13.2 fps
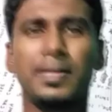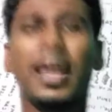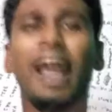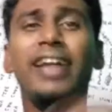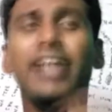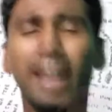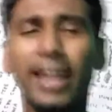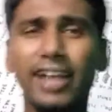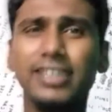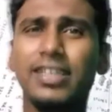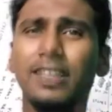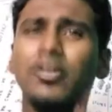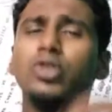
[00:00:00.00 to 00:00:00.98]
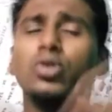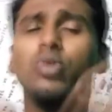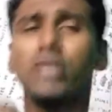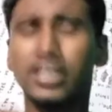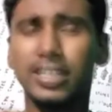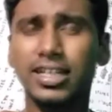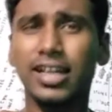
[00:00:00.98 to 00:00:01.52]
நைன்டீன் நைன்டி செவன் ஜூன்
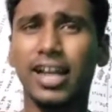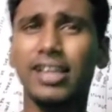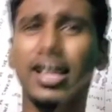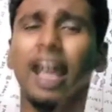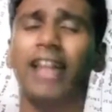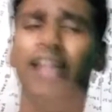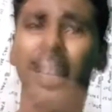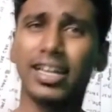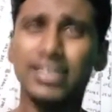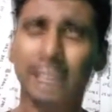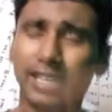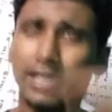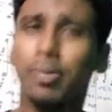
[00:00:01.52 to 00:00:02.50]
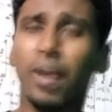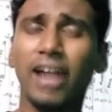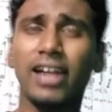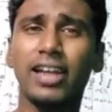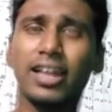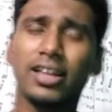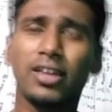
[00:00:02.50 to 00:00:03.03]
சிக்ஸ்டீன் அன்னைக்கு தான் அந்த லெஜண்ட் இந்த
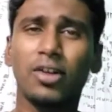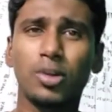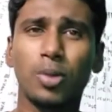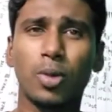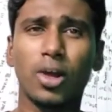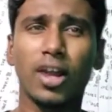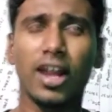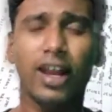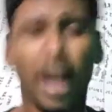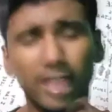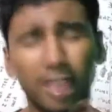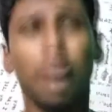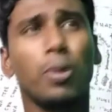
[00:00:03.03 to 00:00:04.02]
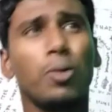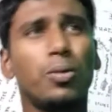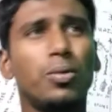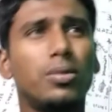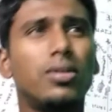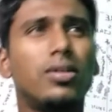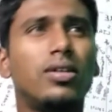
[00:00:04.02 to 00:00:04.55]
பிளானட் எர்த்தில் வந்து பிறகுறாரு அது
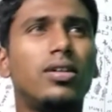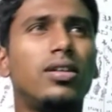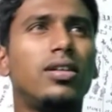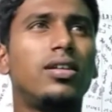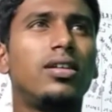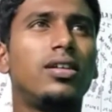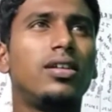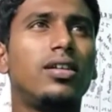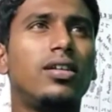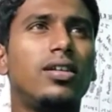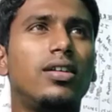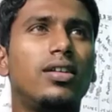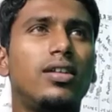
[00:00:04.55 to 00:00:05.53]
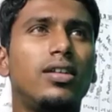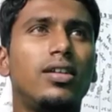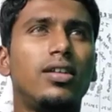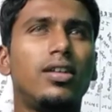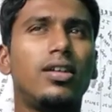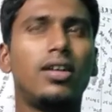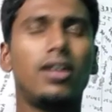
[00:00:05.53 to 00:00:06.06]
சின்னதா வீடியோ போடுங்க ப்ரோ
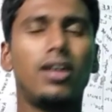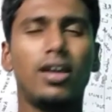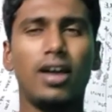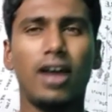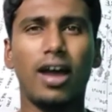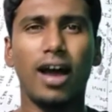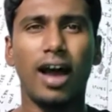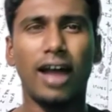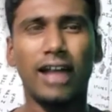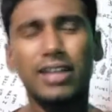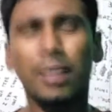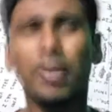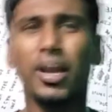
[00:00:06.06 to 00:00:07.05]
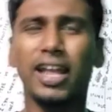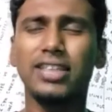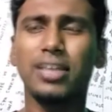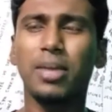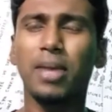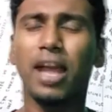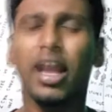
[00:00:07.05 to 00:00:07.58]
அதுக்கப்புறம்
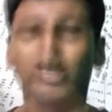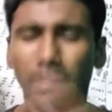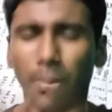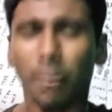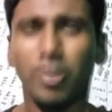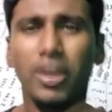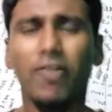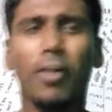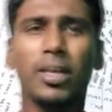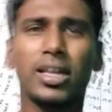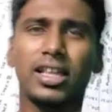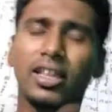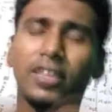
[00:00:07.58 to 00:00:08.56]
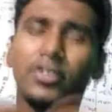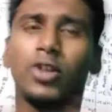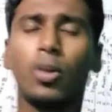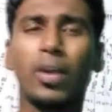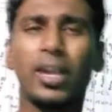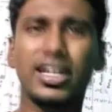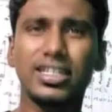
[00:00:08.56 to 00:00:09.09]
என்னாச்சு அப்படின்னா இது நம்ம பிரீஃபா பார்த்தா தான்
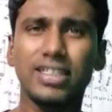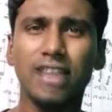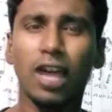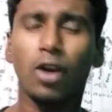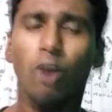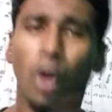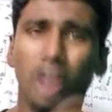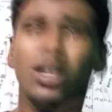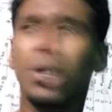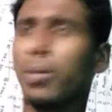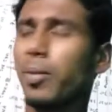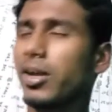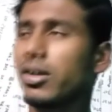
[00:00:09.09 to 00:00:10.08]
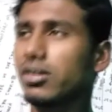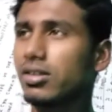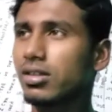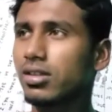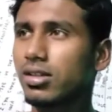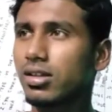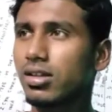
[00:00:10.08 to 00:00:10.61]
இது ரொம்ப இன்ட்ரெஸ்டிங்கா இருக்கும் நம்ம வாழவே
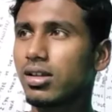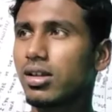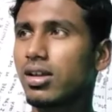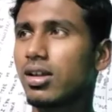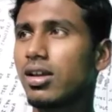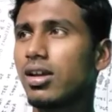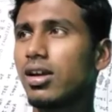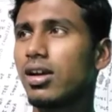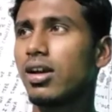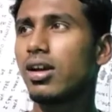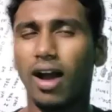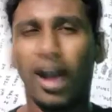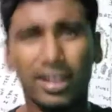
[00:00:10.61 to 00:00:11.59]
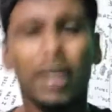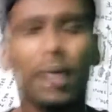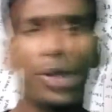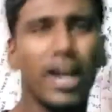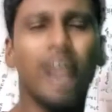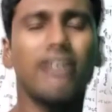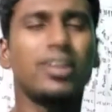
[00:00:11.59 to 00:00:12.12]
பேசாத ஷார்ட்டா முடி ஷார்ட்டா பேசு
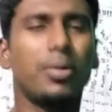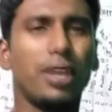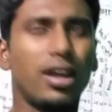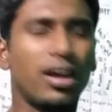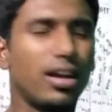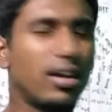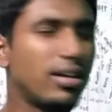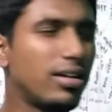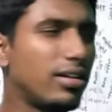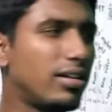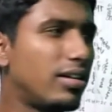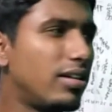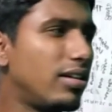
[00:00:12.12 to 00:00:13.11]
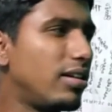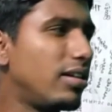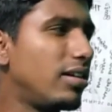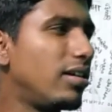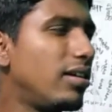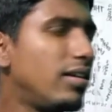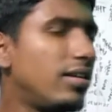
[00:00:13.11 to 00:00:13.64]
அதுக்கப்புறம் என்ன நல்லா பேசினா லைக்லாம்
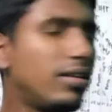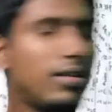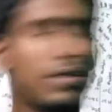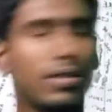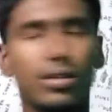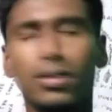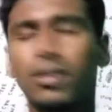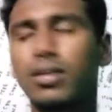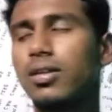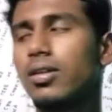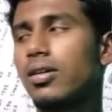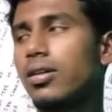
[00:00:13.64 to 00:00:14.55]
வராது மச்சான்